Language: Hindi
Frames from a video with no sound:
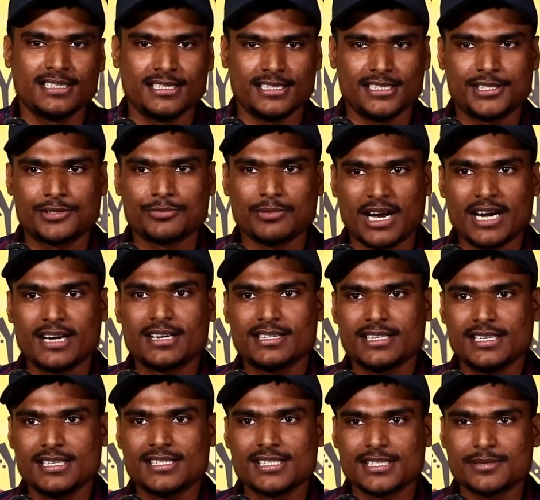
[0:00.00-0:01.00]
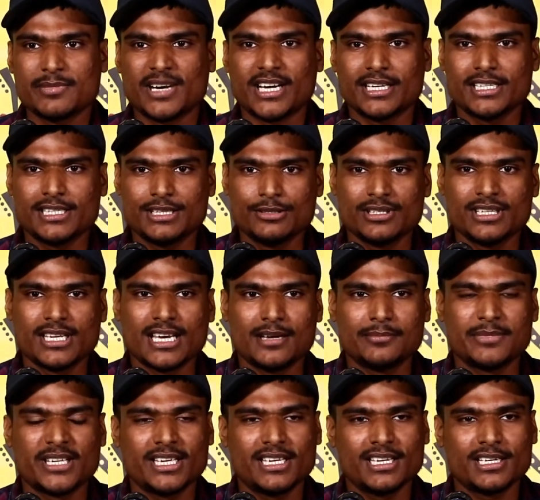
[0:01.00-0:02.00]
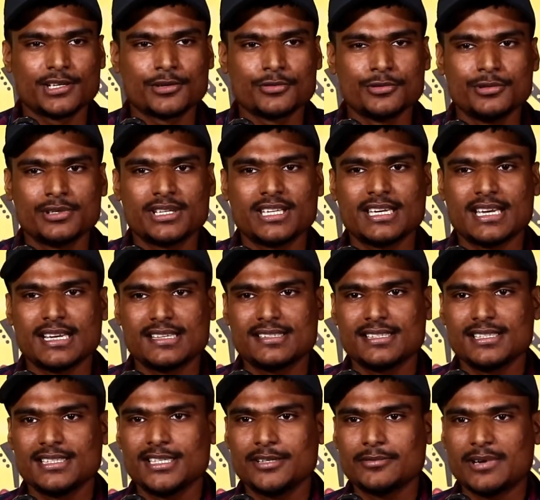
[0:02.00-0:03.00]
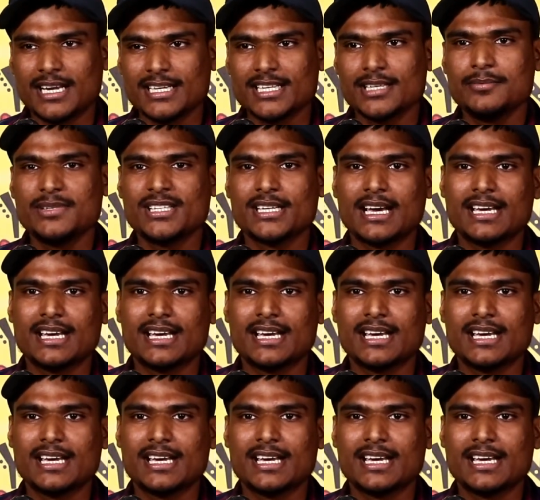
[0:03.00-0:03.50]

इस स्वार्थी जिस्मानी दुनिया में एक रूह की ऐसी दीवानी भी